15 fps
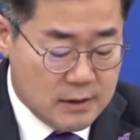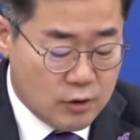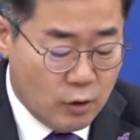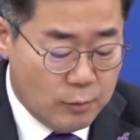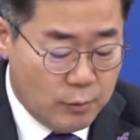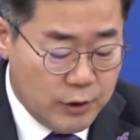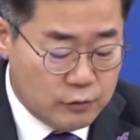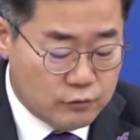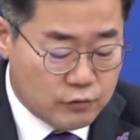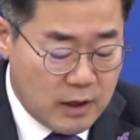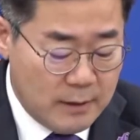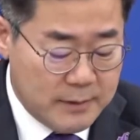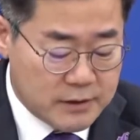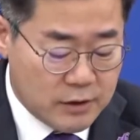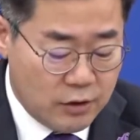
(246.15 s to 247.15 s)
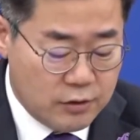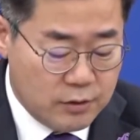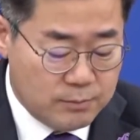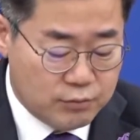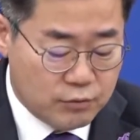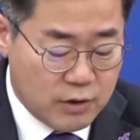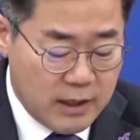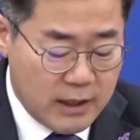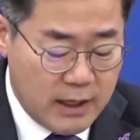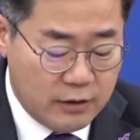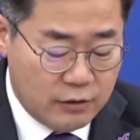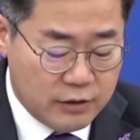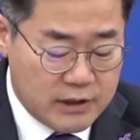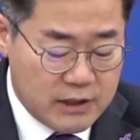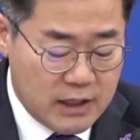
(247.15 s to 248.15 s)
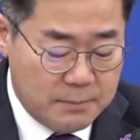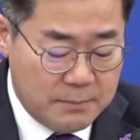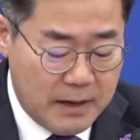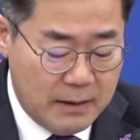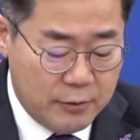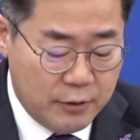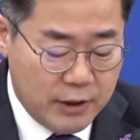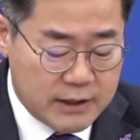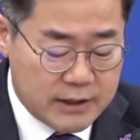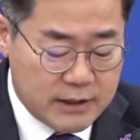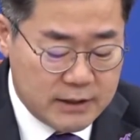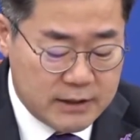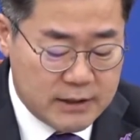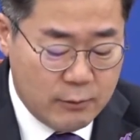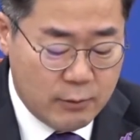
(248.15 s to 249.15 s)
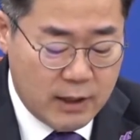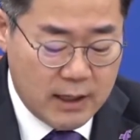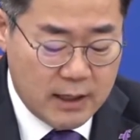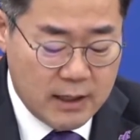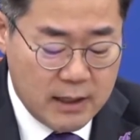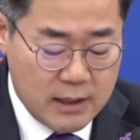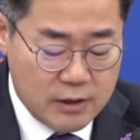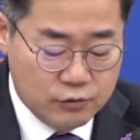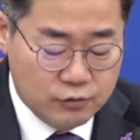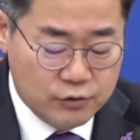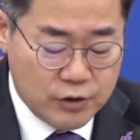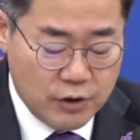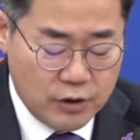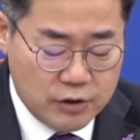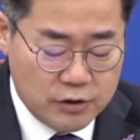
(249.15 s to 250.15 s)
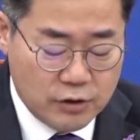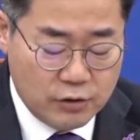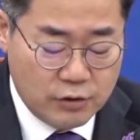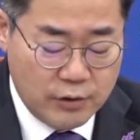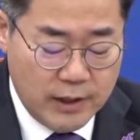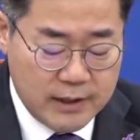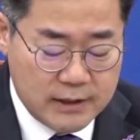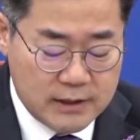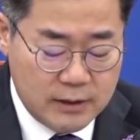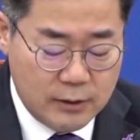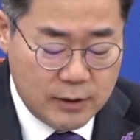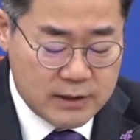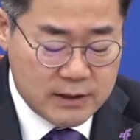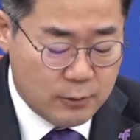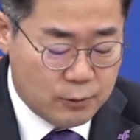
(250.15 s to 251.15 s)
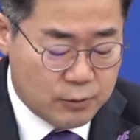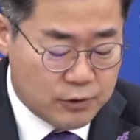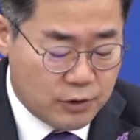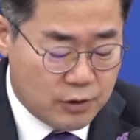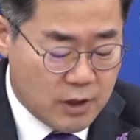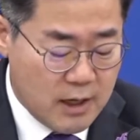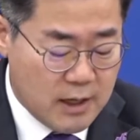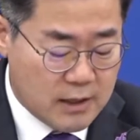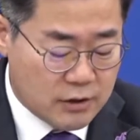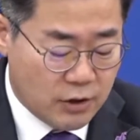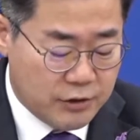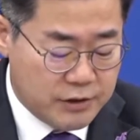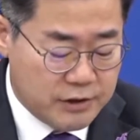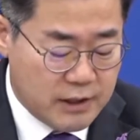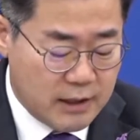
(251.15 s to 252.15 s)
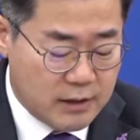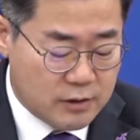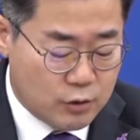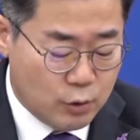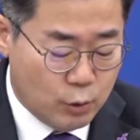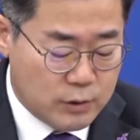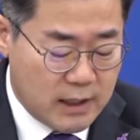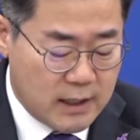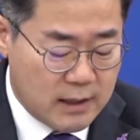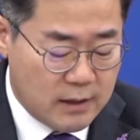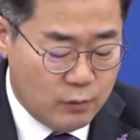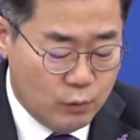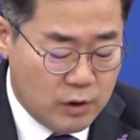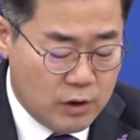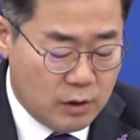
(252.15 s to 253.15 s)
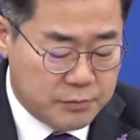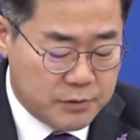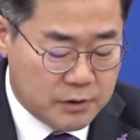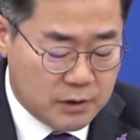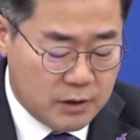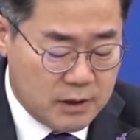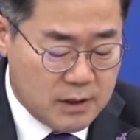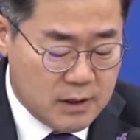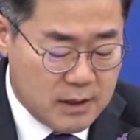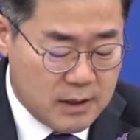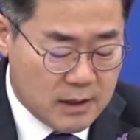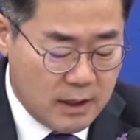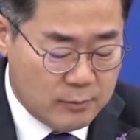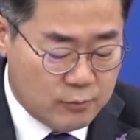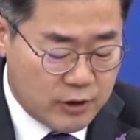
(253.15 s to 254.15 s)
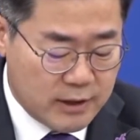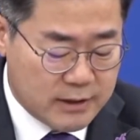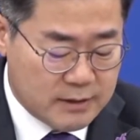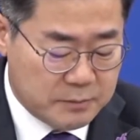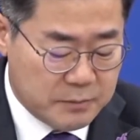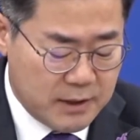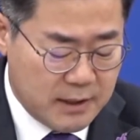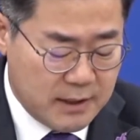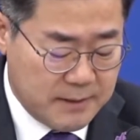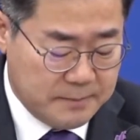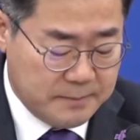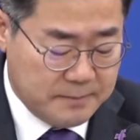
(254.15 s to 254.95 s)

정부의 국감에선 북한의 러시아 파병의 실체와 윤석열 정권의 시대착오적 전쟁 조장 위협 등을 캐묻겠습니다.